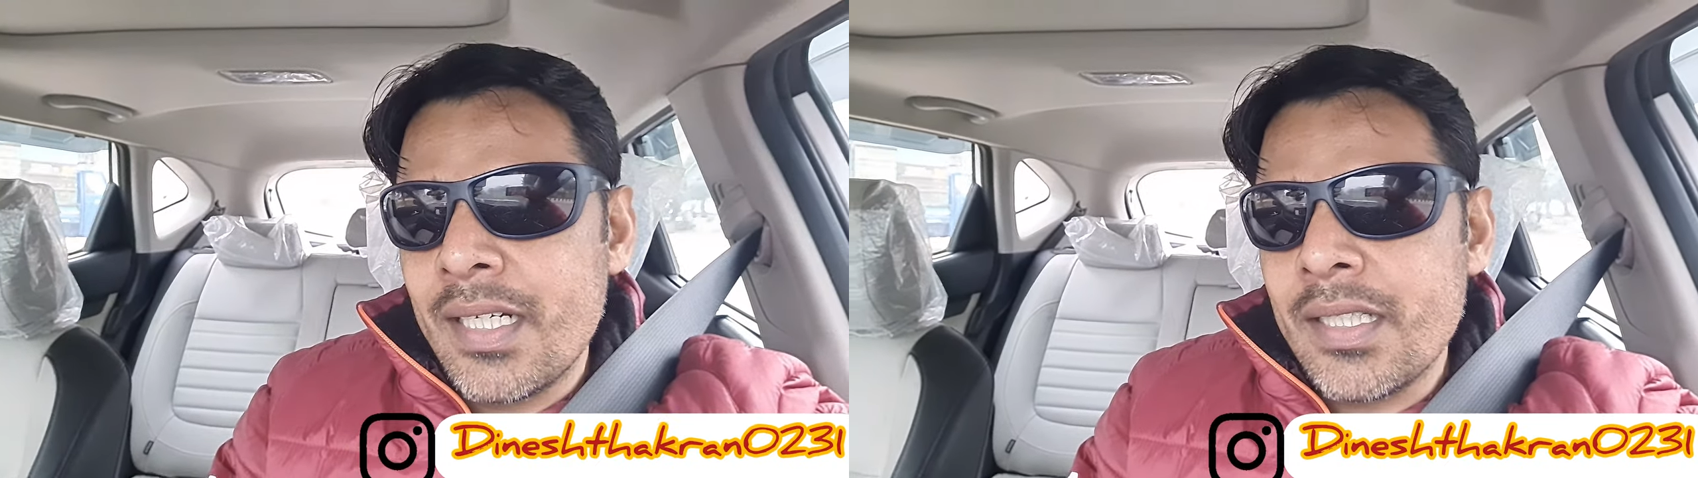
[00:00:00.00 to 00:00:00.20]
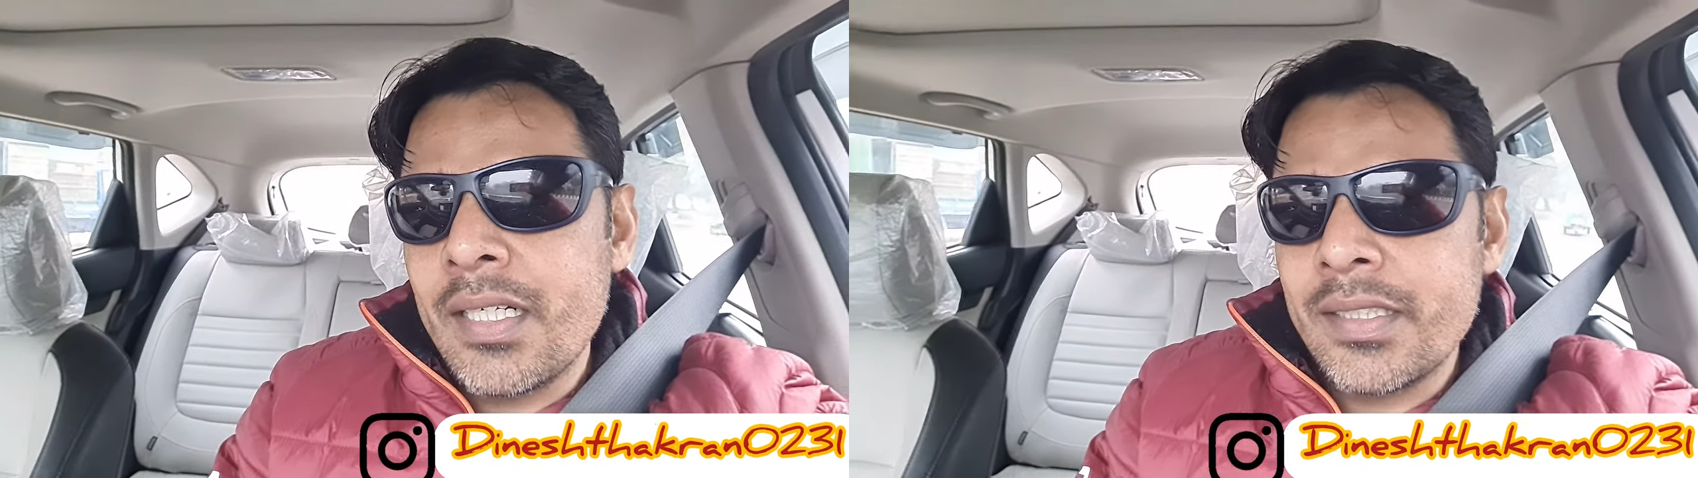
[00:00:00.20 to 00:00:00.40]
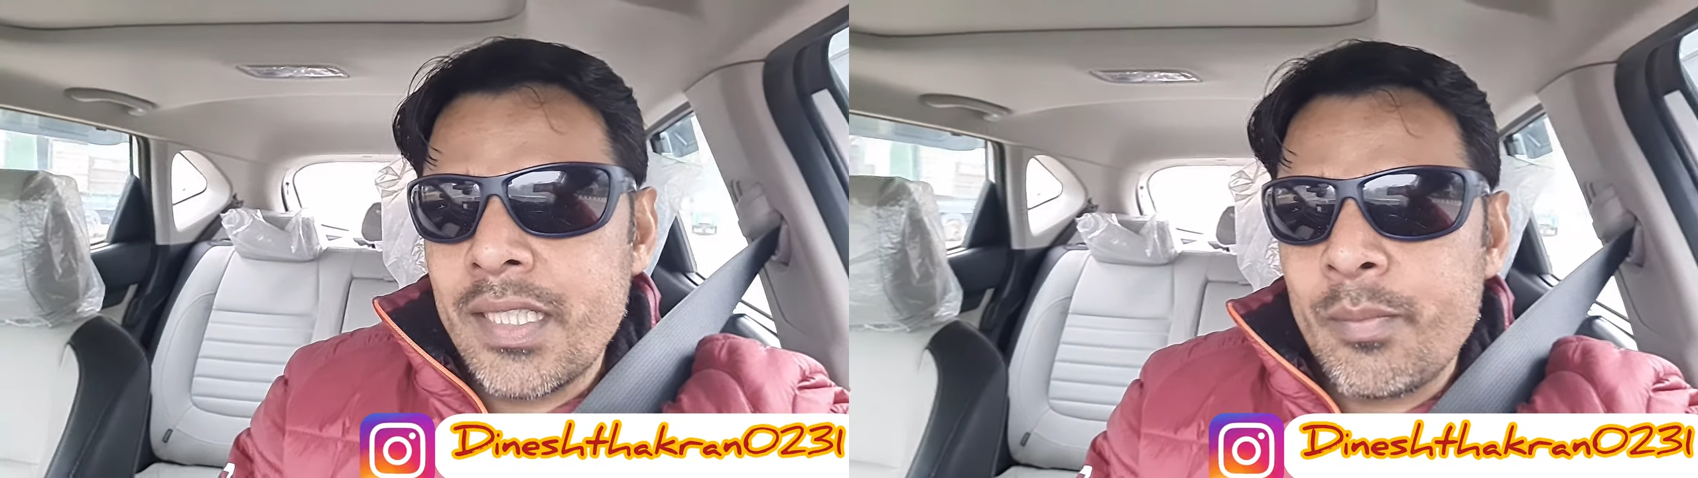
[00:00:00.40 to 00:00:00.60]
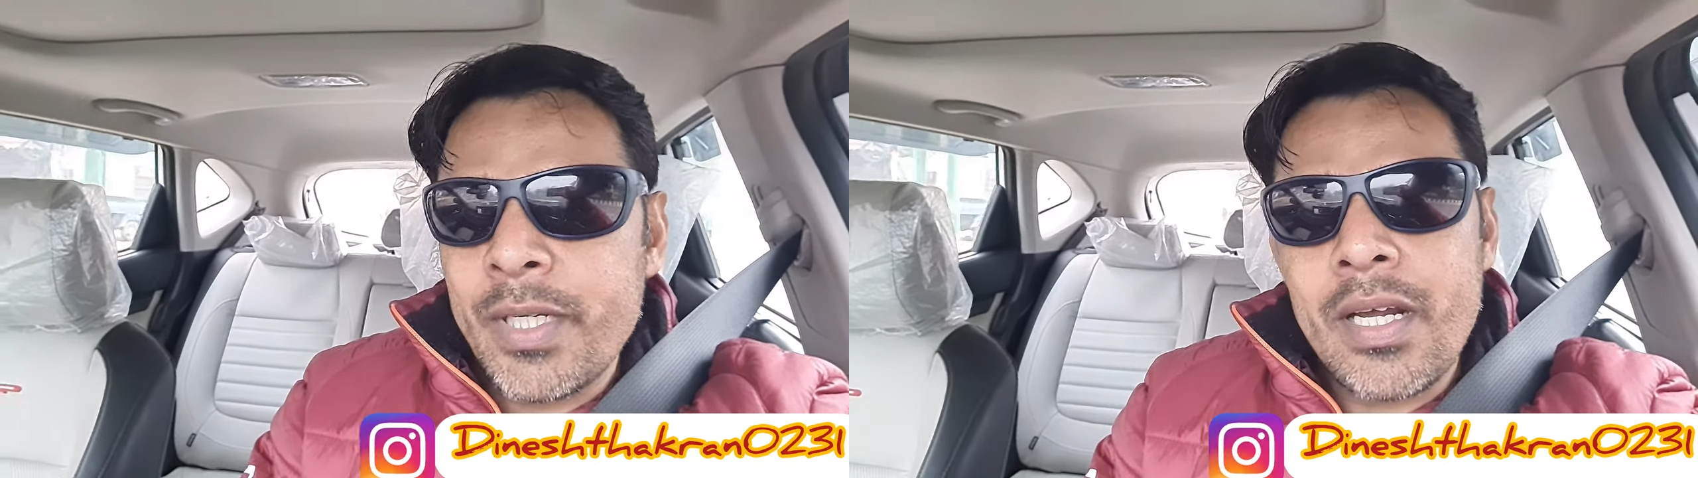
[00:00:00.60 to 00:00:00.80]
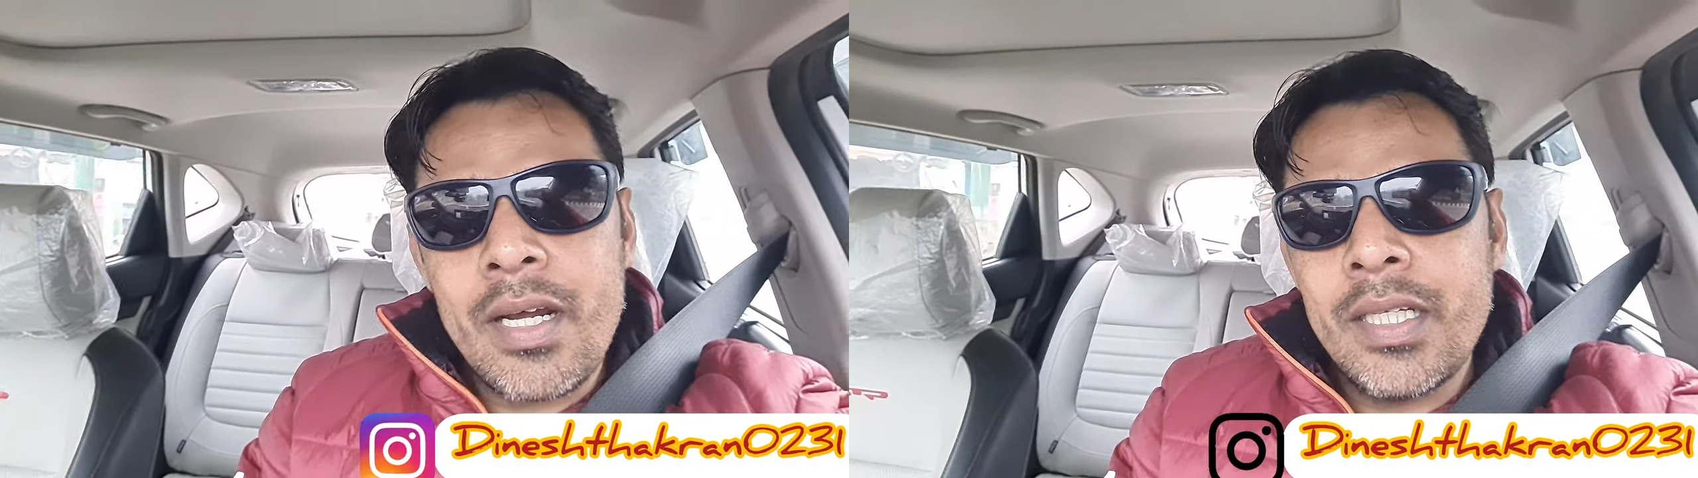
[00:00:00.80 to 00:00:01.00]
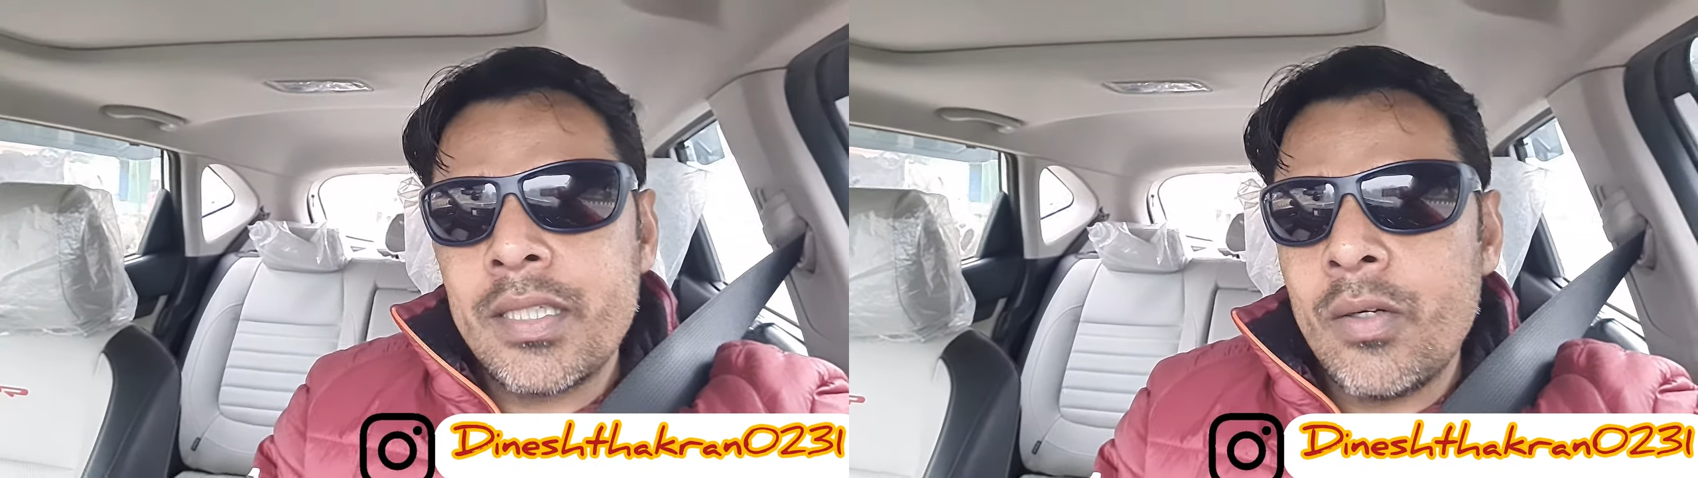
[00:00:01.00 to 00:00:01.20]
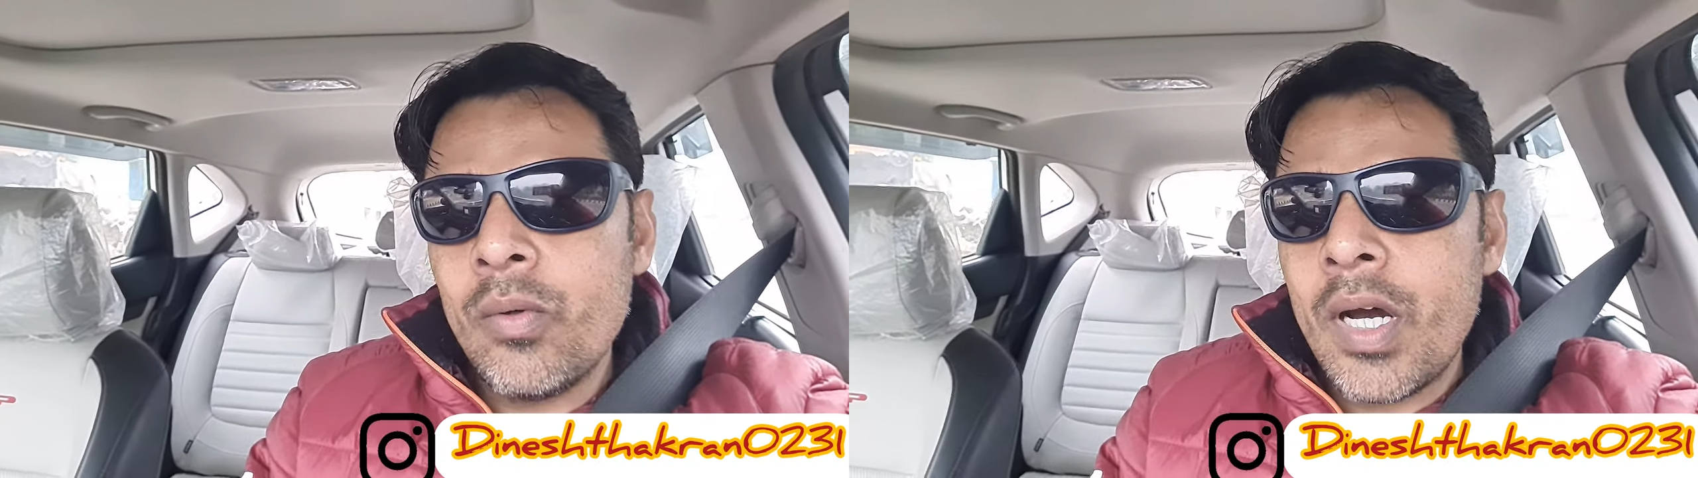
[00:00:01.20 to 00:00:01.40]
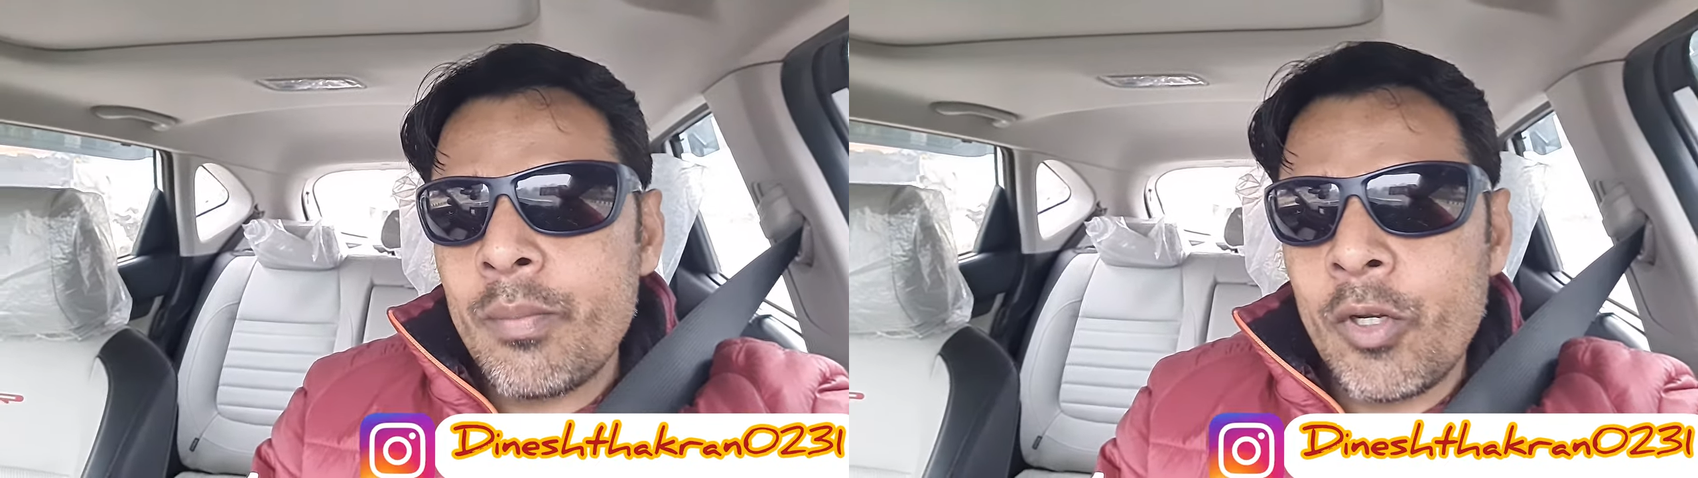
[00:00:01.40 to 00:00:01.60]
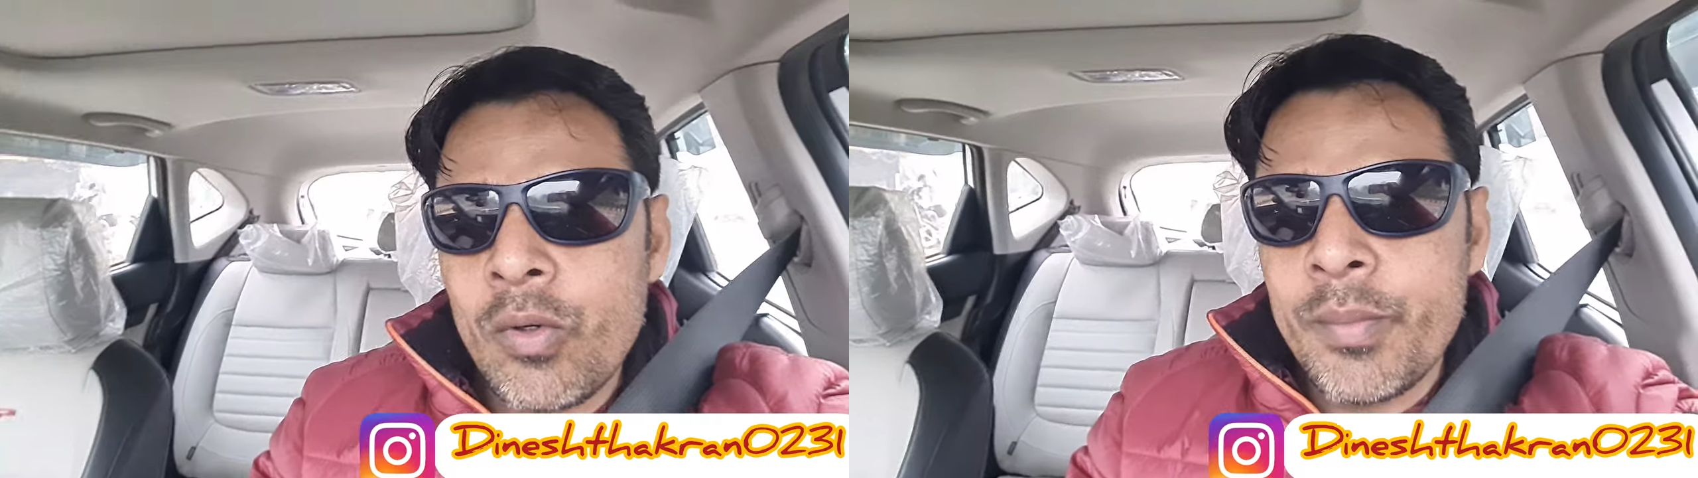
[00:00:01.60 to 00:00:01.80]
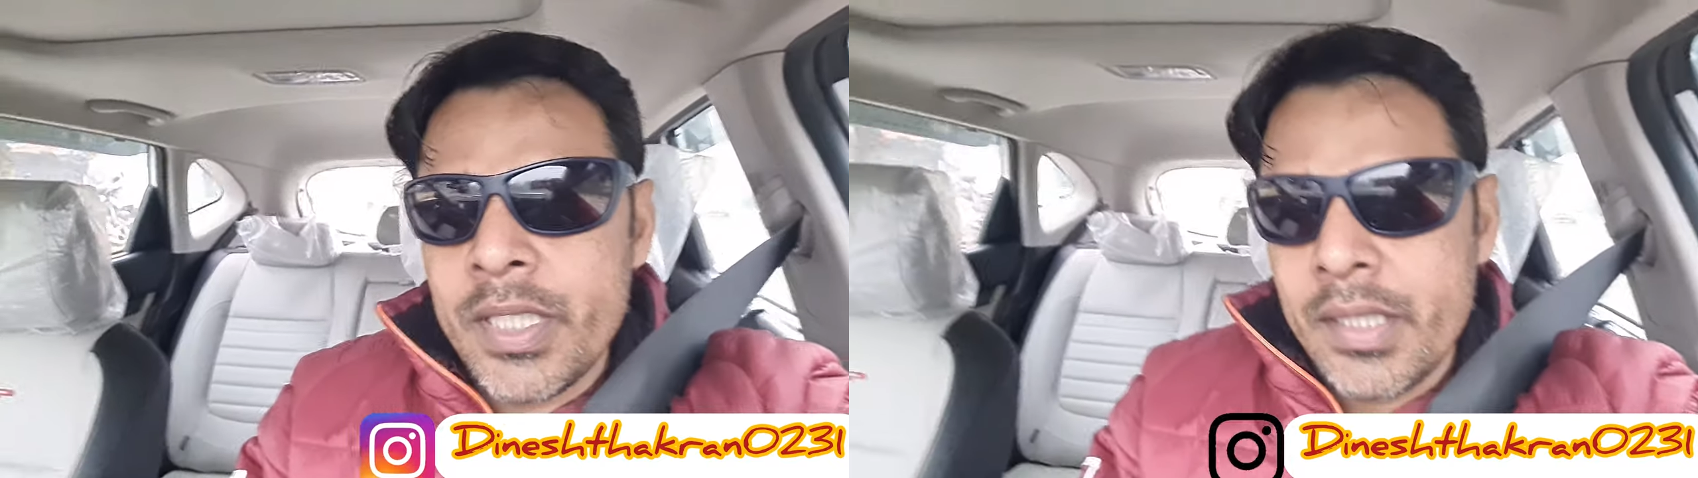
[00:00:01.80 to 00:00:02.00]
सात आठ हज़ार पे करा लेता हूँ आप
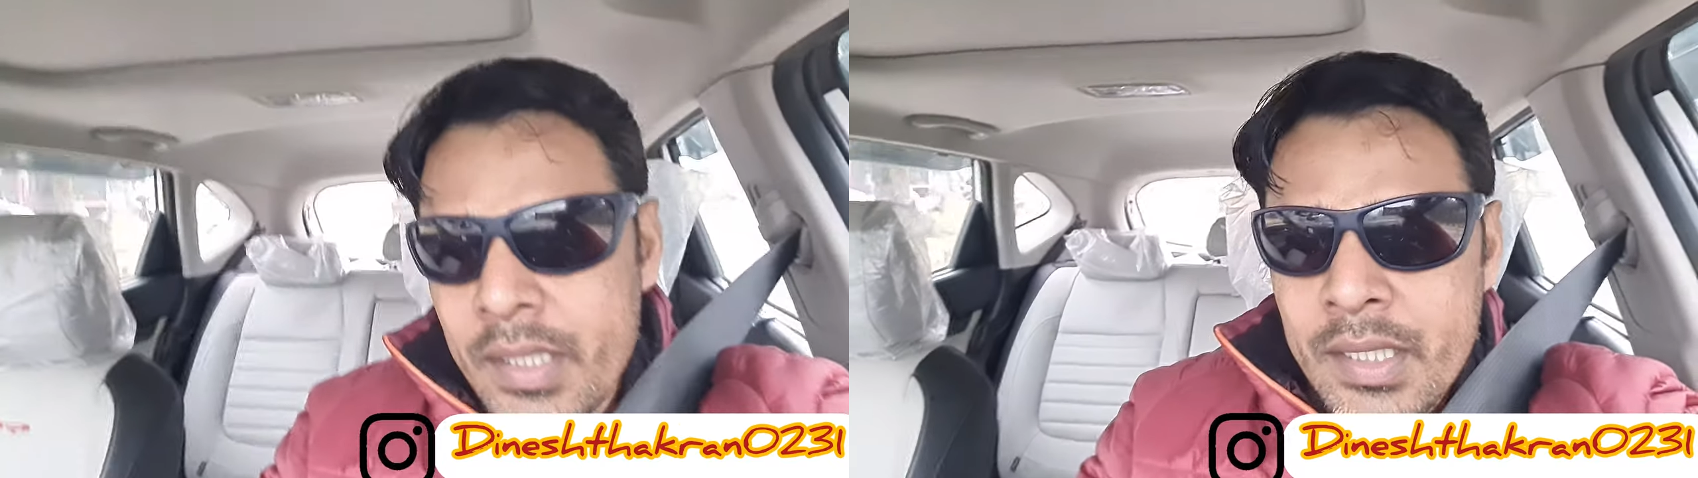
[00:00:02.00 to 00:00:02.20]
लोग भी